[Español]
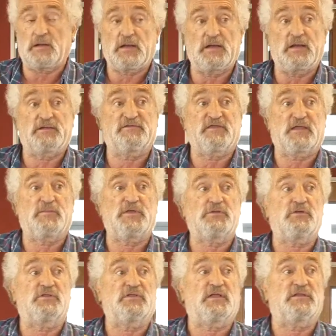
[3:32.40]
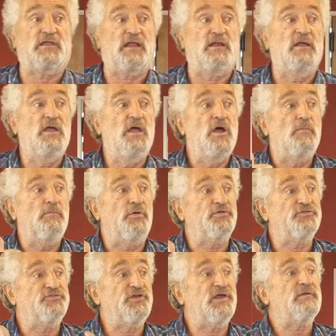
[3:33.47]
el, segmento estatal, por
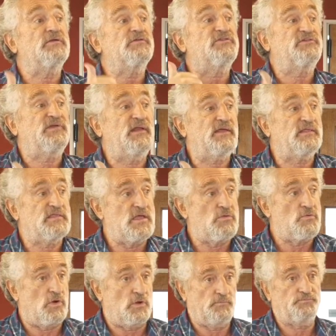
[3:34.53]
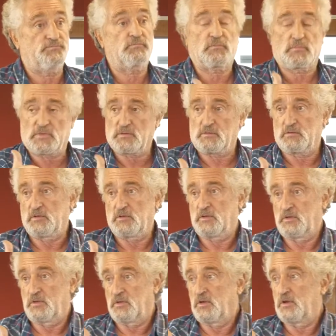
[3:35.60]
ser selectivo,
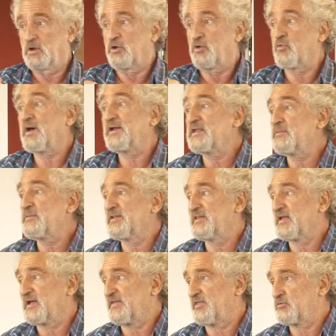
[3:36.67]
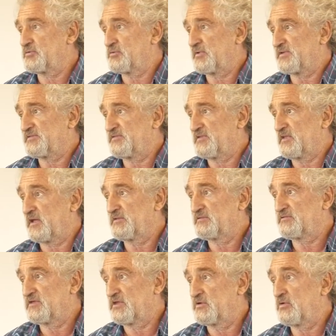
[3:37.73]
no a nivel de cada universidad,
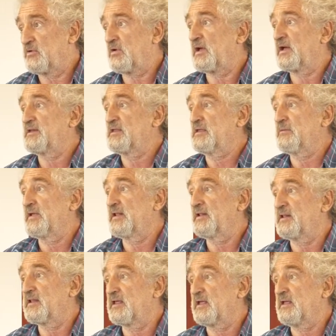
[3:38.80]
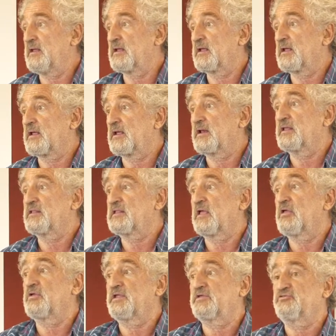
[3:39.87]
sino a nivel de
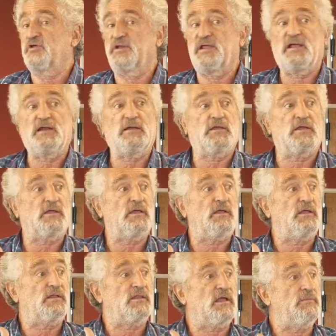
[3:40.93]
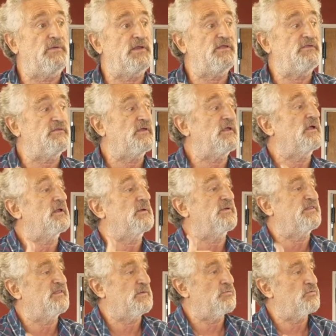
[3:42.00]
Estado Nacional que establece el
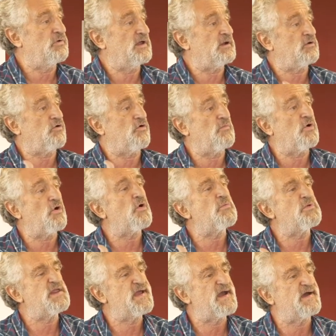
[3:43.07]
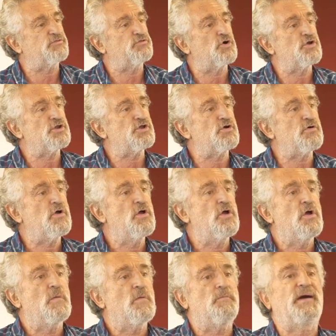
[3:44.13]
vestibular como obligatorio
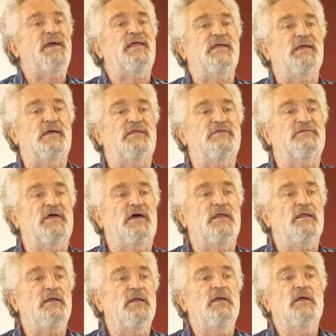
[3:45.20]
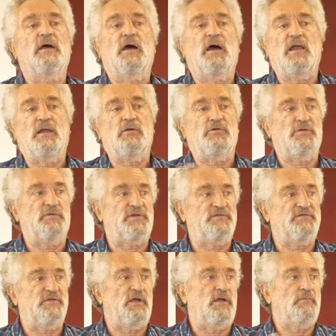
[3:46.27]
para ingresar a la
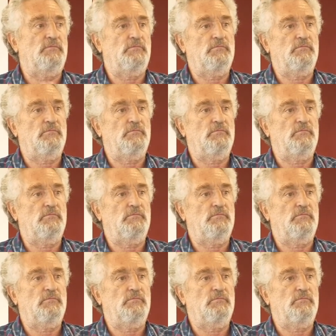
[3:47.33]
universidad.